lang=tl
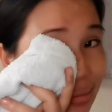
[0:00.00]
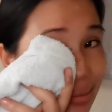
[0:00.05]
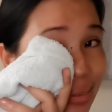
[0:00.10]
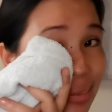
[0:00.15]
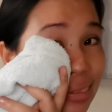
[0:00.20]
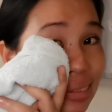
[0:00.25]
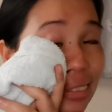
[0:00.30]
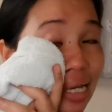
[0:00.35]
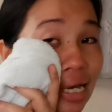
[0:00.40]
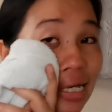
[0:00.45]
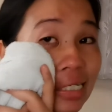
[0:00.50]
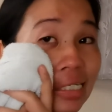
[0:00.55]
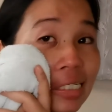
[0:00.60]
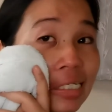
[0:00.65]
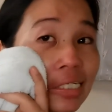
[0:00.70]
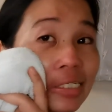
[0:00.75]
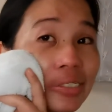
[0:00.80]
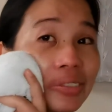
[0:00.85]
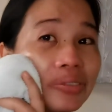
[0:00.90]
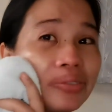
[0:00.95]

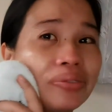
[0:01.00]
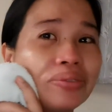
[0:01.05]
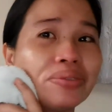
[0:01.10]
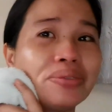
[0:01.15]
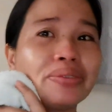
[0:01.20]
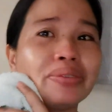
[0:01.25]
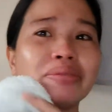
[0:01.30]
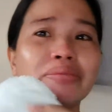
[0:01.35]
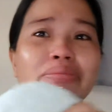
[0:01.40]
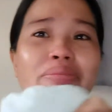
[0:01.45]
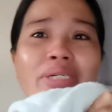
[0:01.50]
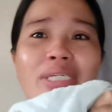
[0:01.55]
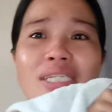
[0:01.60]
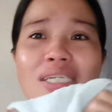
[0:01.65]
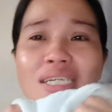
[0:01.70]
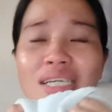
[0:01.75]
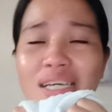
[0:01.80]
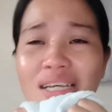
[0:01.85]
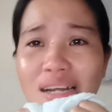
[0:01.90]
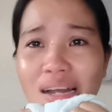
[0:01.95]
Sayang yung
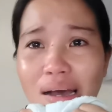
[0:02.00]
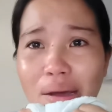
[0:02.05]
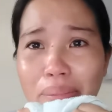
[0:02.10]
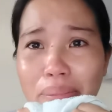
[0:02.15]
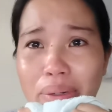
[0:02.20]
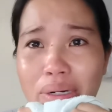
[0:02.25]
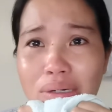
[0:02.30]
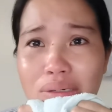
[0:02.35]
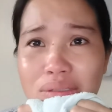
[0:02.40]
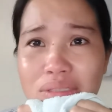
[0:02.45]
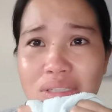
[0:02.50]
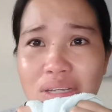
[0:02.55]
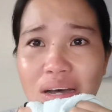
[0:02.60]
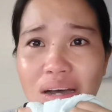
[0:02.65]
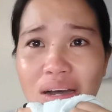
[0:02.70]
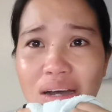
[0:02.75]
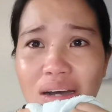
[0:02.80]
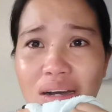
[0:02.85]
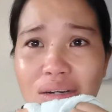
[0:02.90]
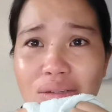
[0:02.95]
pinaghirapan ko sa
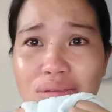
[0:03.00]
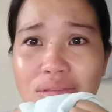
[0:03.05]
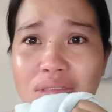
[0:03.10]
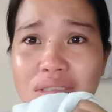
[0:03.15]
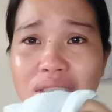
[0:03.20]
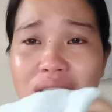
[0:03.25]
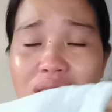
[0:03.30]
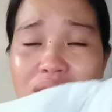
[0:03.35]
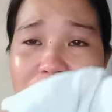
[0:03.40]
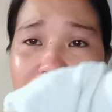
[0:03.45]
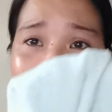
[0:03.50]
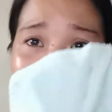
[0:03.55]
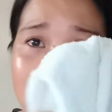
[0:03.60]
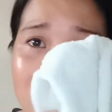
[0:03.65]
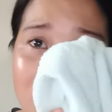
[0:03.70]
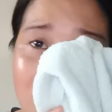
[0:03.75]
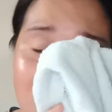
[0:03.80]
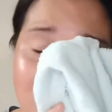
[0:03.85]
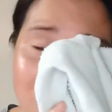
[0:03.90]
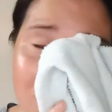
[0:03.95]
account na to
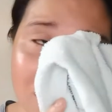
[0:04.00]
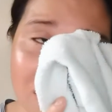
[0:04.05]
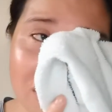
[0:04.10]
na